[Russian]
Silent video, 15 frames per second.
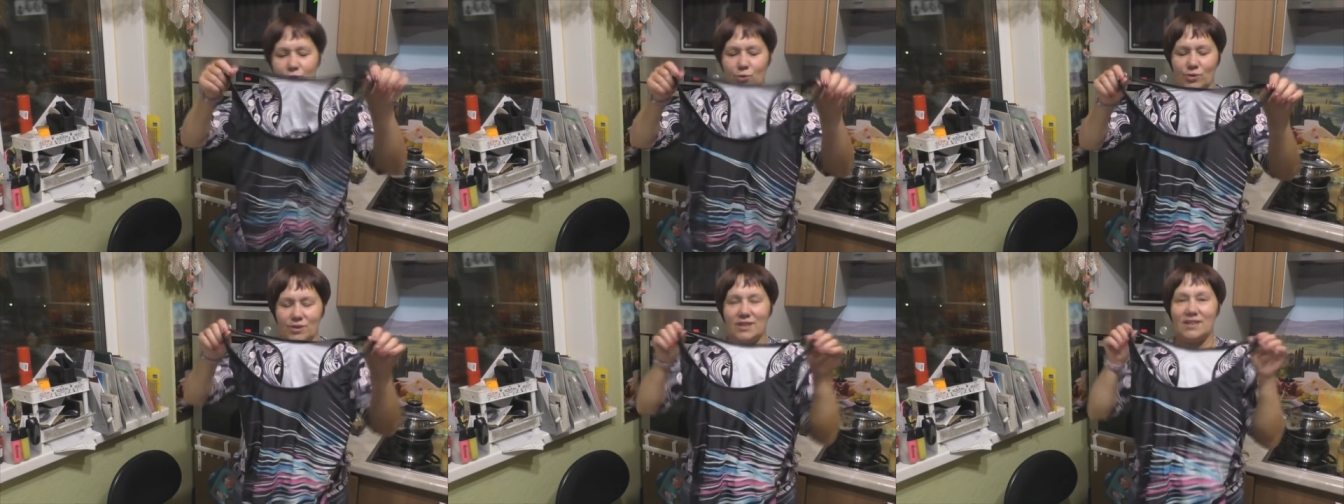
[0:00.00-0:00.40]

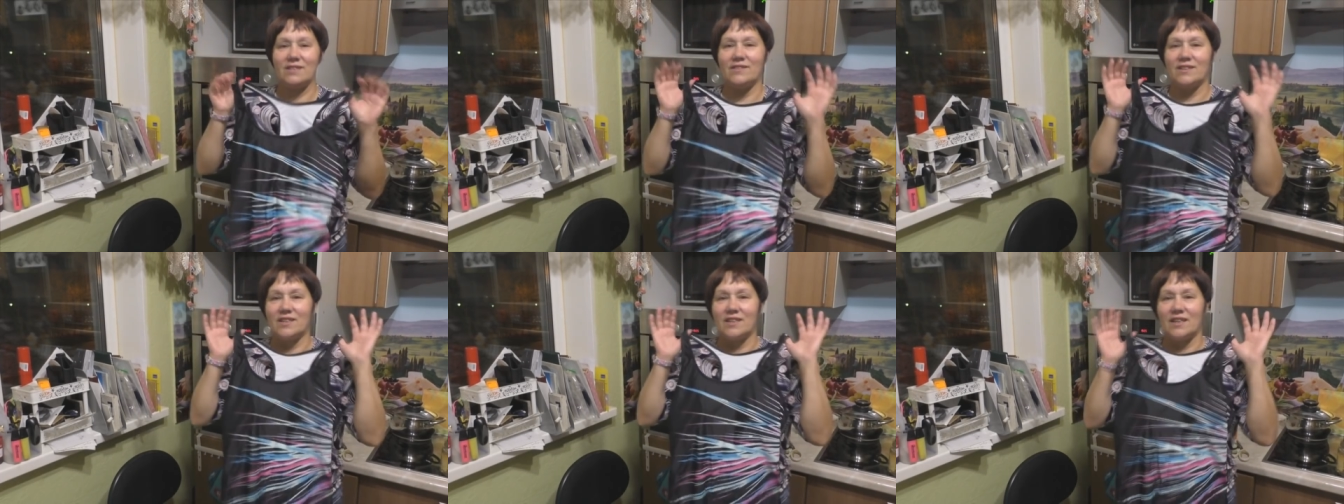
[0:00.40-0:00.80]
что он
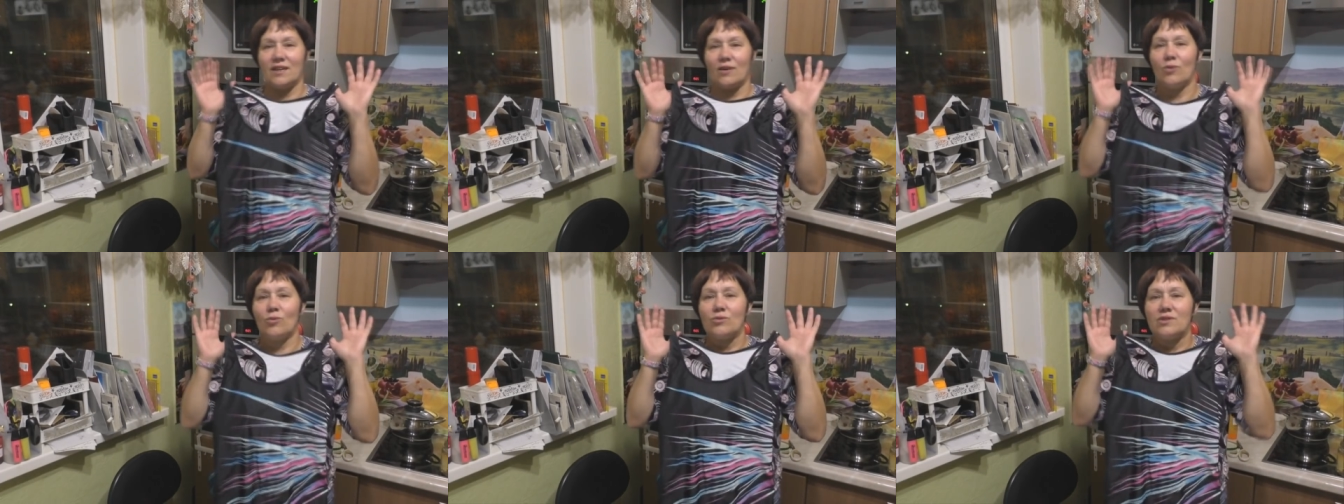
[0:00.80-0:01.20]

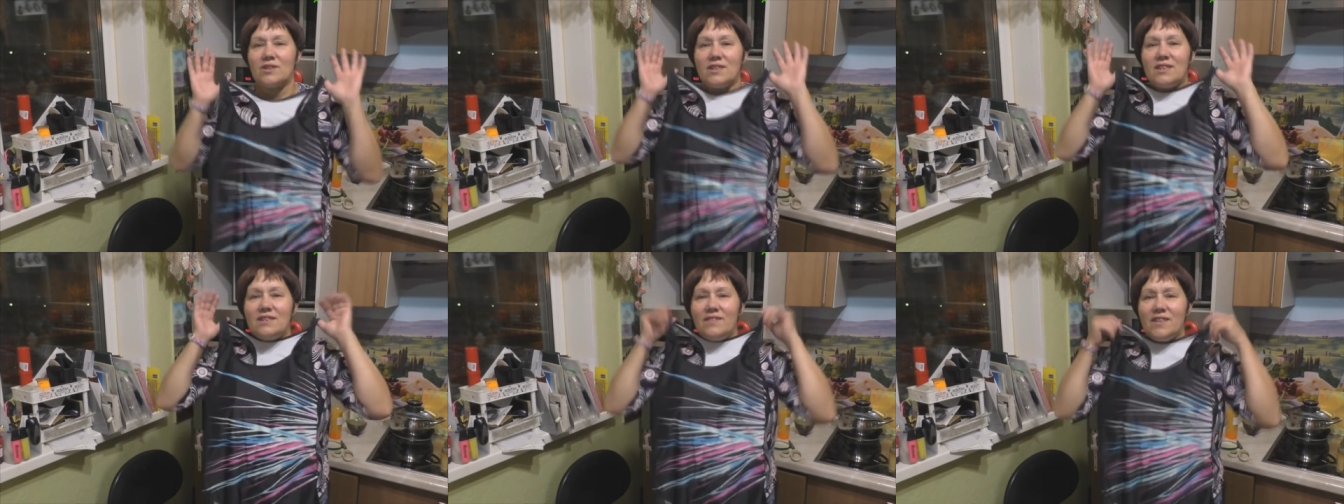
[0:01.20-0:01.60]
действительно, он
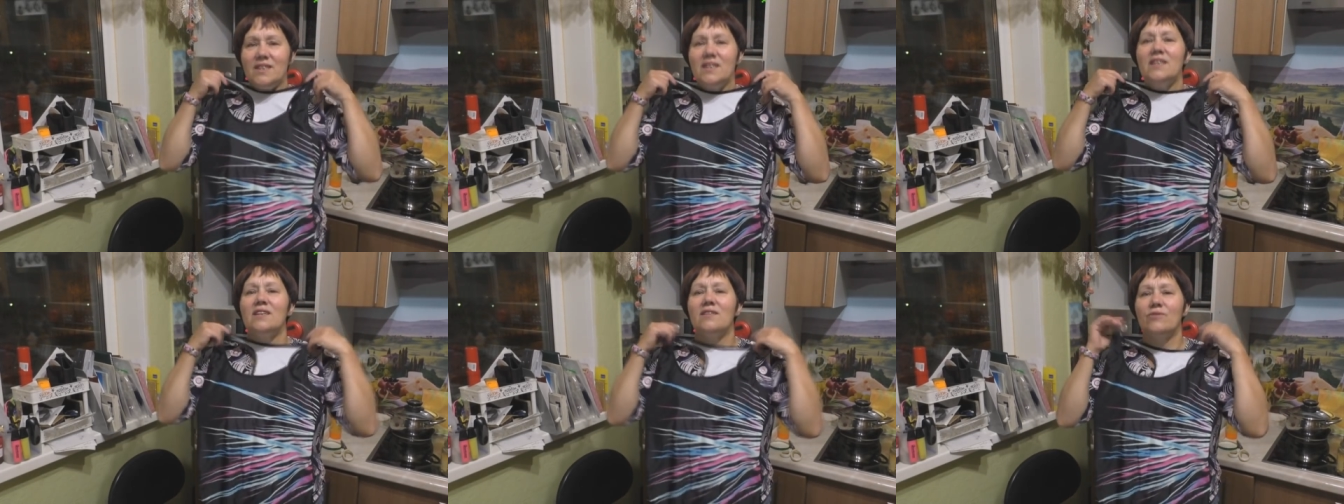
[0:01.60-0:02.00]

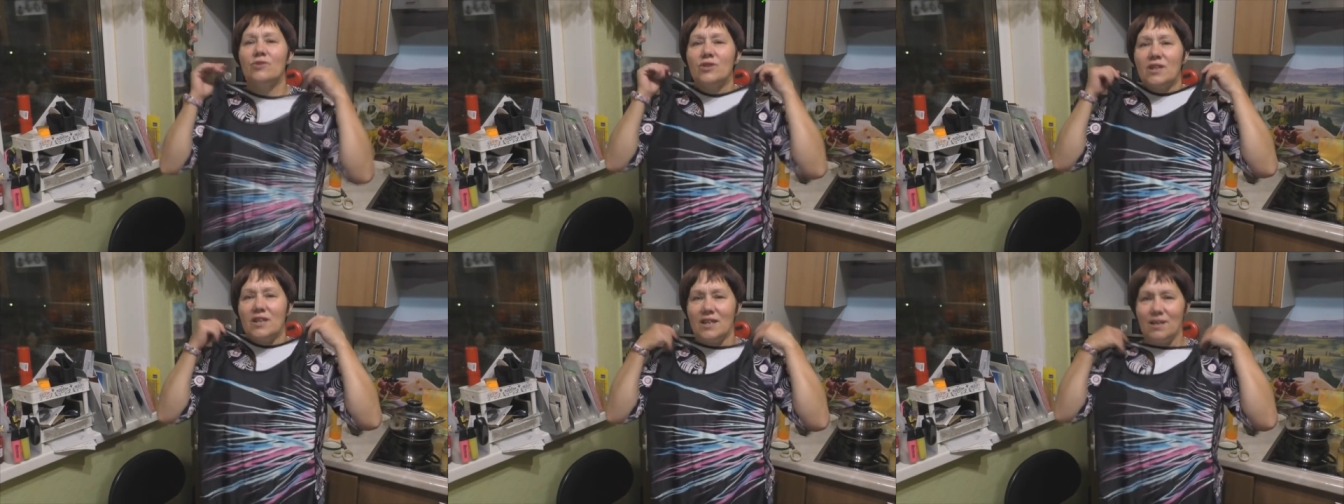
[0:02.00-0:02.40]
действительно
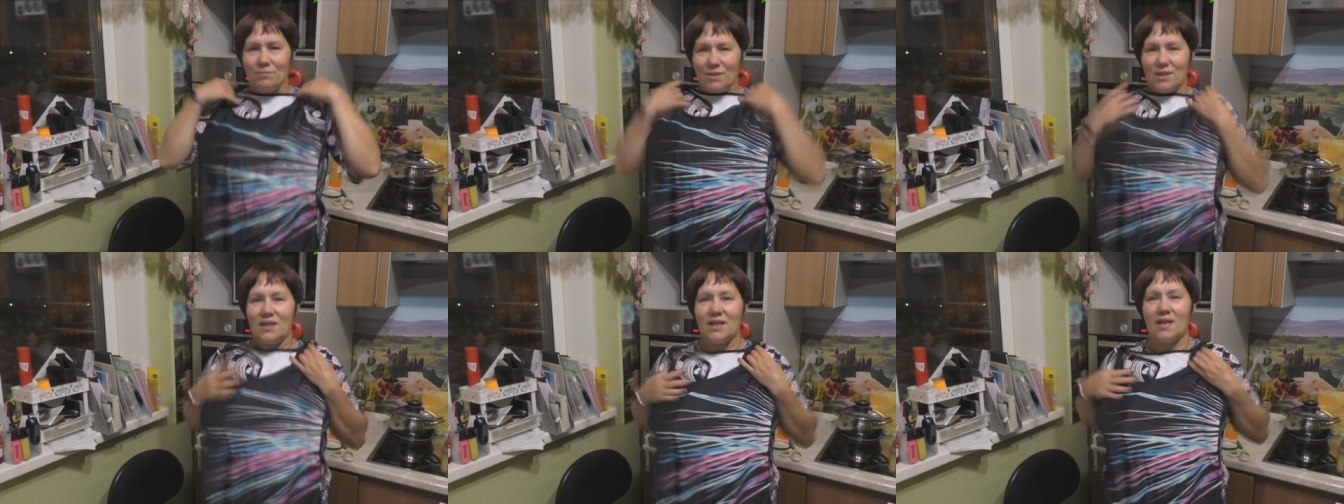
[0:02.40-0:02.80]
вот
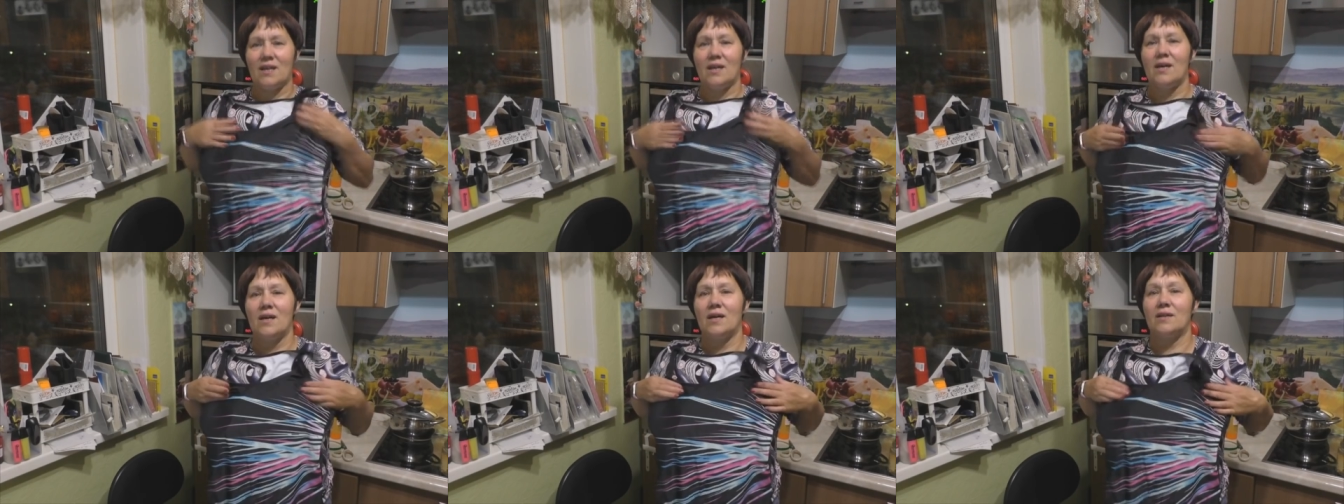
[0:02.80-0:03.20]

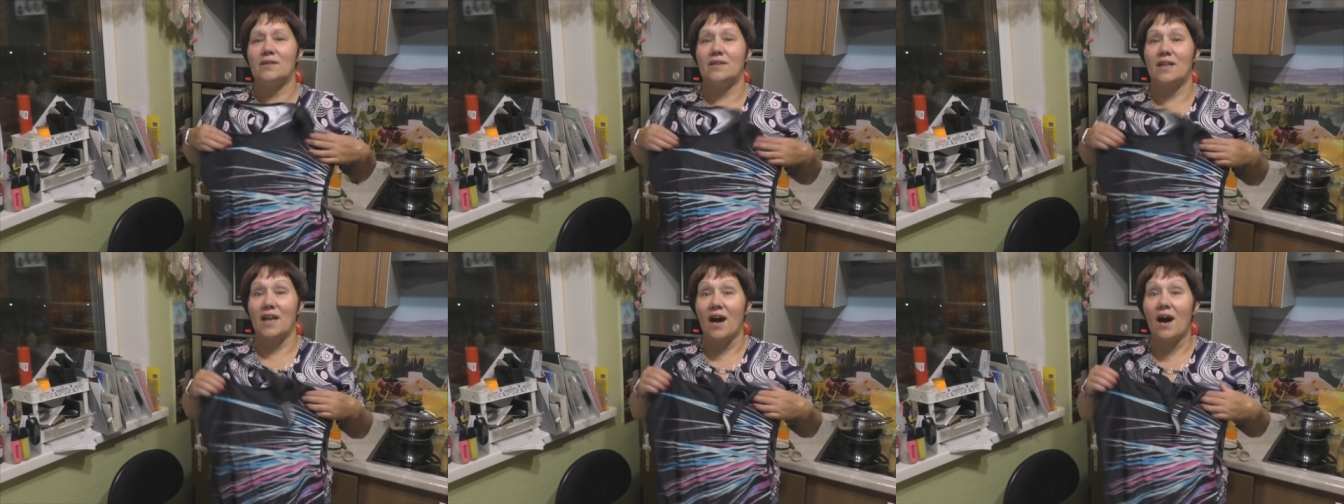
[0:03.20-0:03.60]
именно
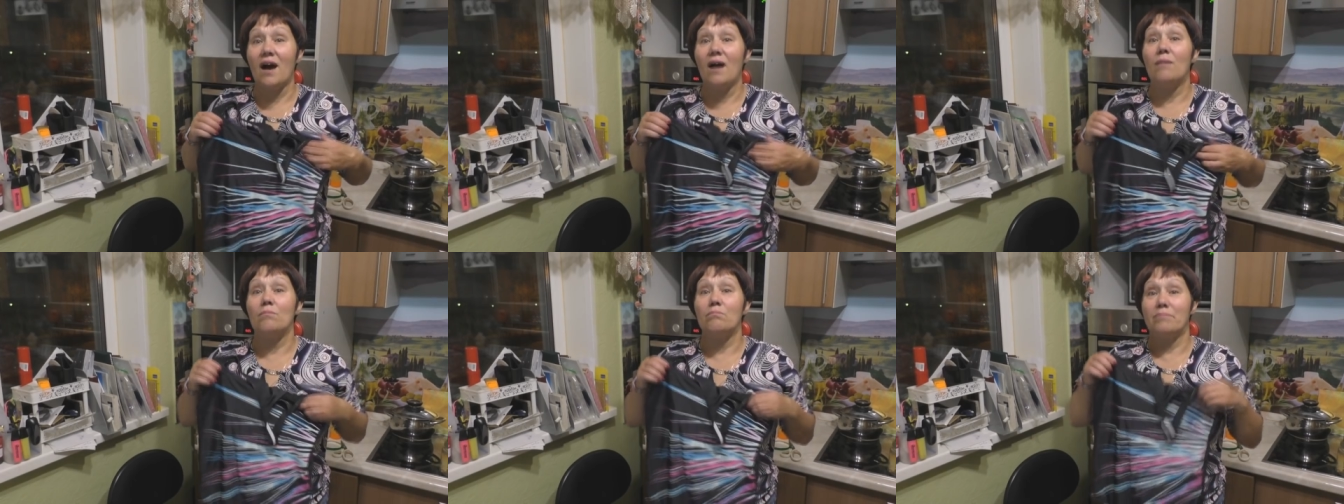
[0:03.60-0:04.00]

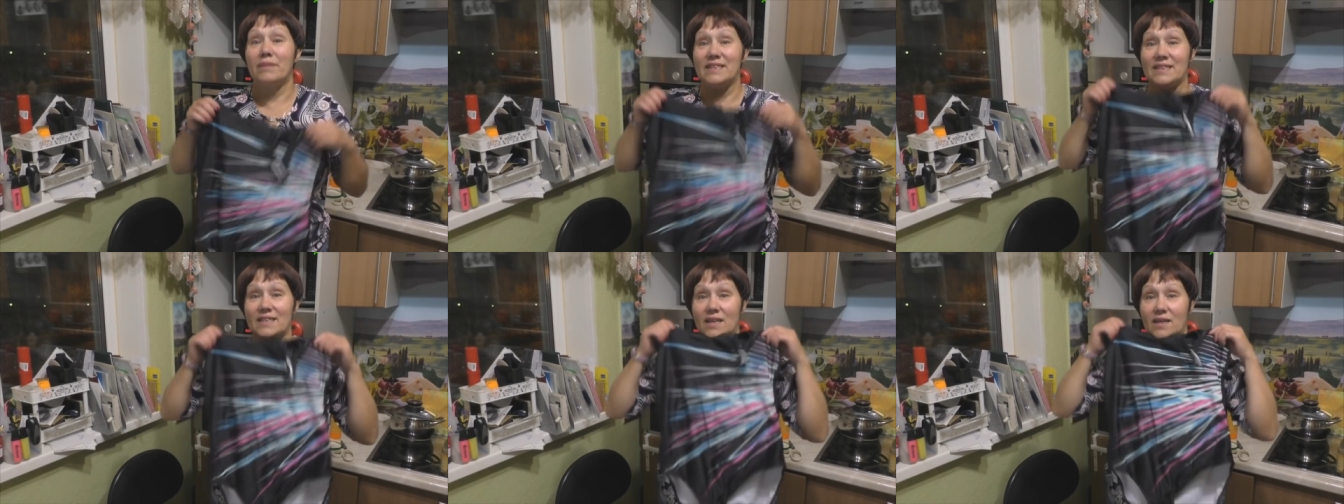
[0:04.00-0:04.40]
для
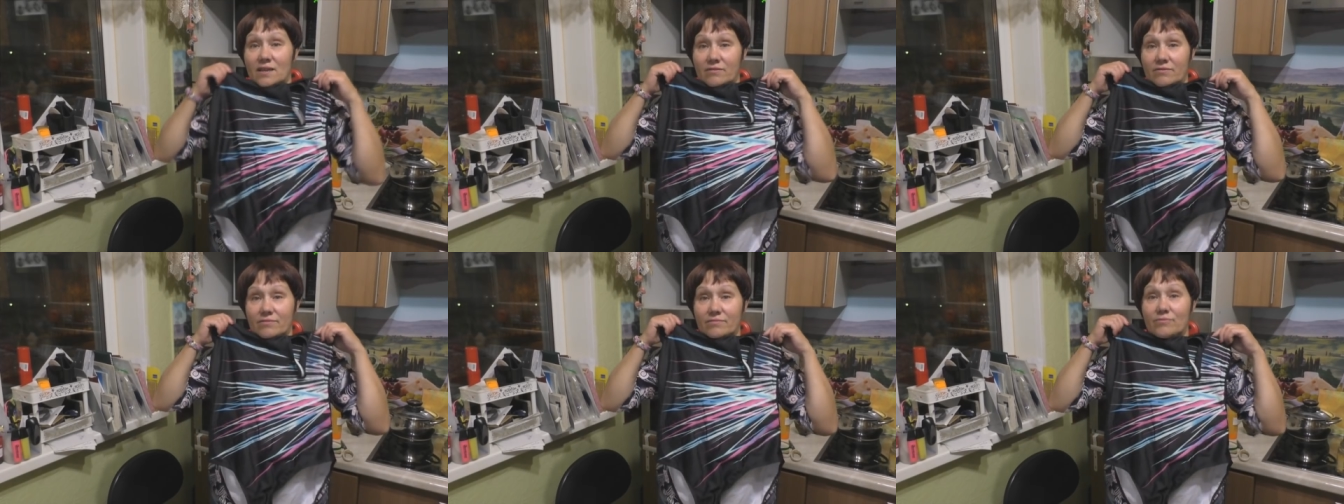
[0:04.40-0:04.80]

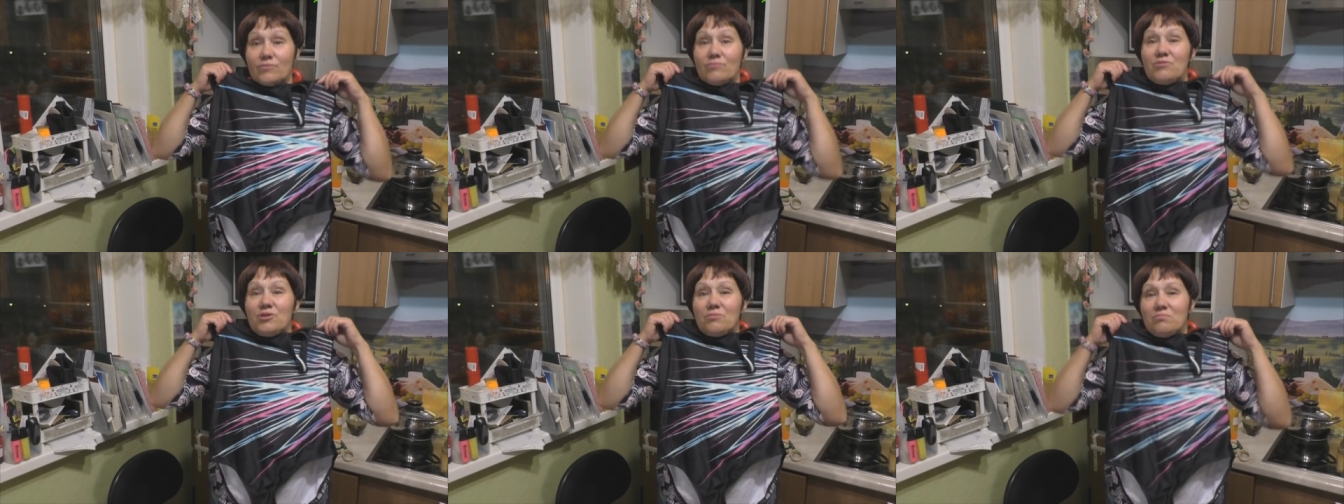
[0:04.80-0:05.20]
бассейнов.
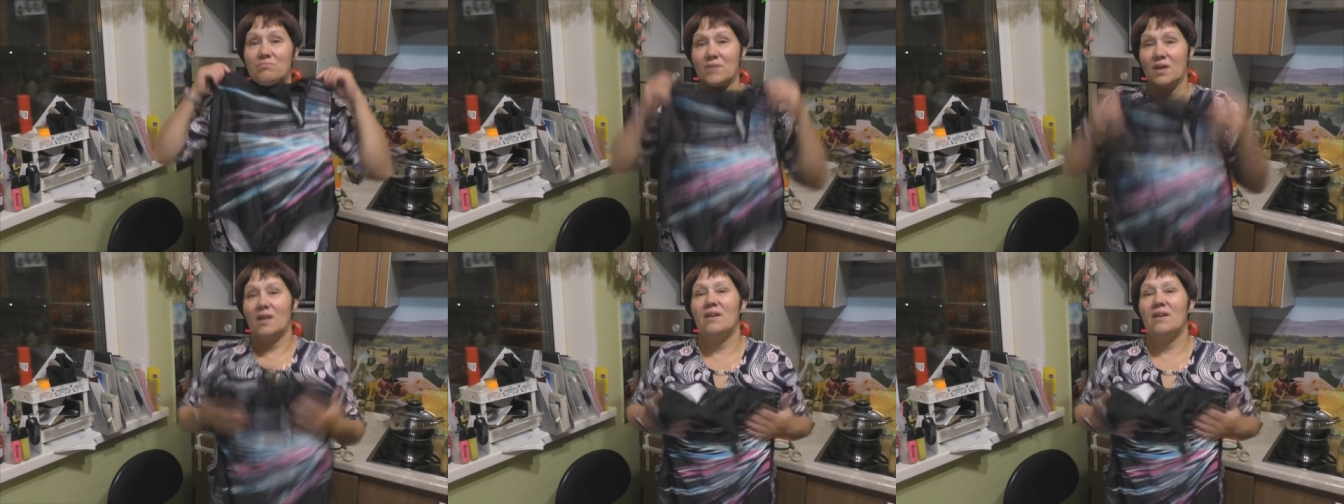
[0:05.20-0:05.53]
В общем,